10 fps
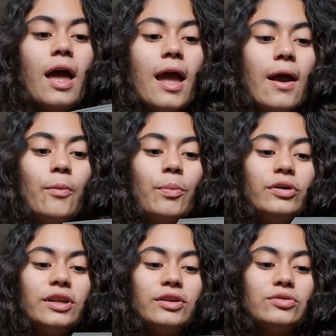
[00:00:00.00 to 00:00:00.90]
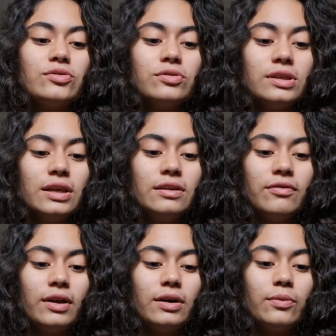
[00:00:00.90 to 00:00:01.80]
É um poderoso dia de
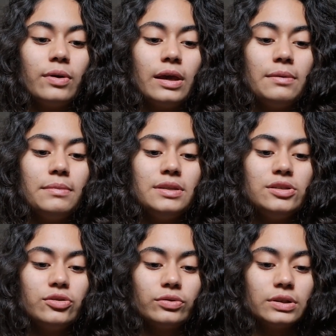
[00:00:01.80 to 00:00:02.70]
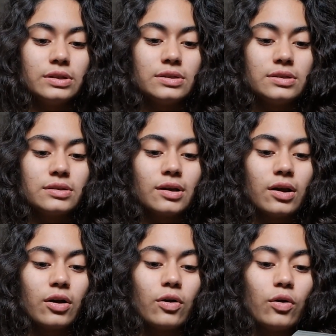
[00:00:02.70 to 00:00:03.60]
verão em Missiones,
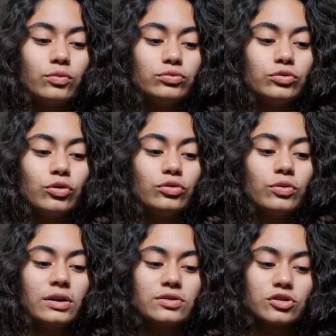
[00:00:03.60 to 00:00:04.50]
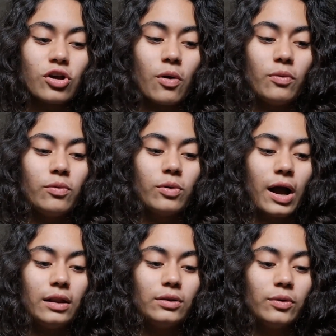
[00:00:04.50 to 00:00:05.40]
com todo o sol, o
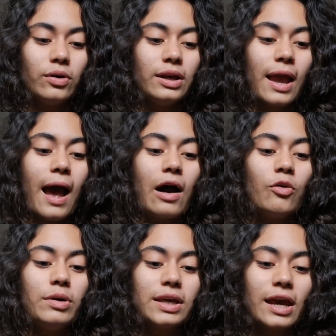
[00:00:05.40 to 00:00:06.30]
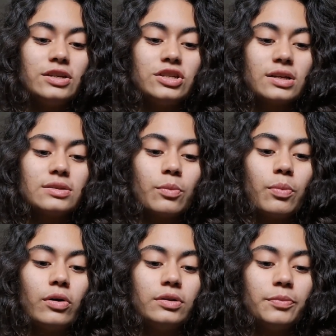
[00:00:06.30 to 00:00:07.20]
calor e a alma que a estação
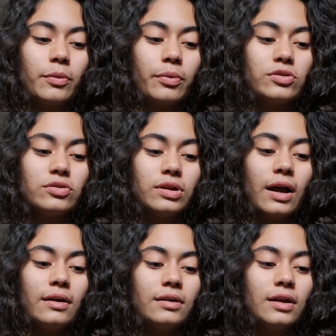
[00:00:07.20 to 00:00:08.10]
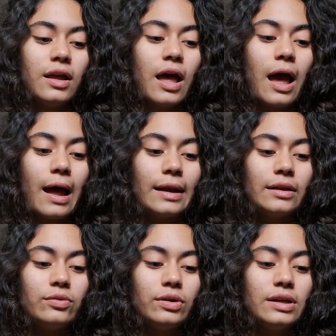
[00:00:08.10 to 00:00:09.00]
pode proporcionar. A
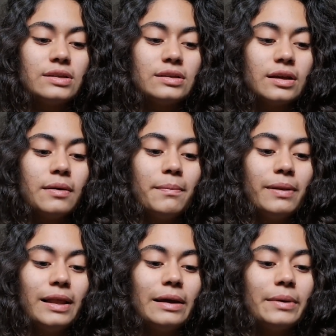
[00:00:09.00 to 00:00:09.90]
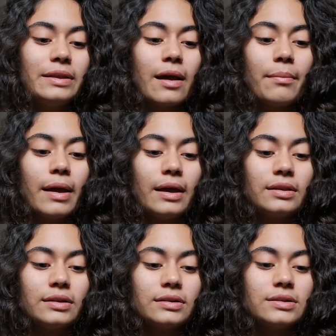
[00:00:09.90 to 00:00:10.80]
natureza, plenamente
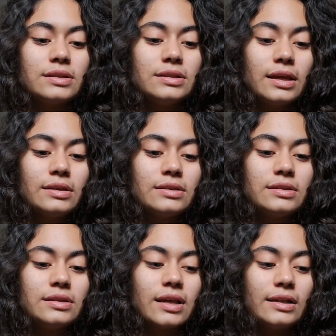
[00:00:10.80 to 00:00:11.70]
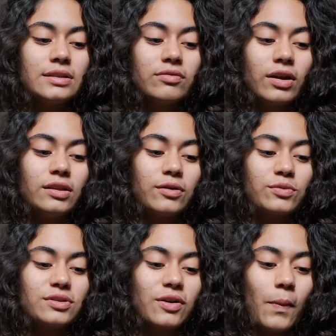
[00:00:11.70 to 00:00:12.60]
aberta, sente-se satisfeita
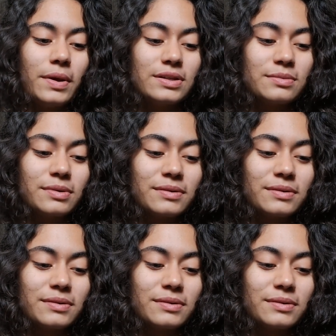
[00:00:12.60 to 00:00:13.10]
consigo mesma.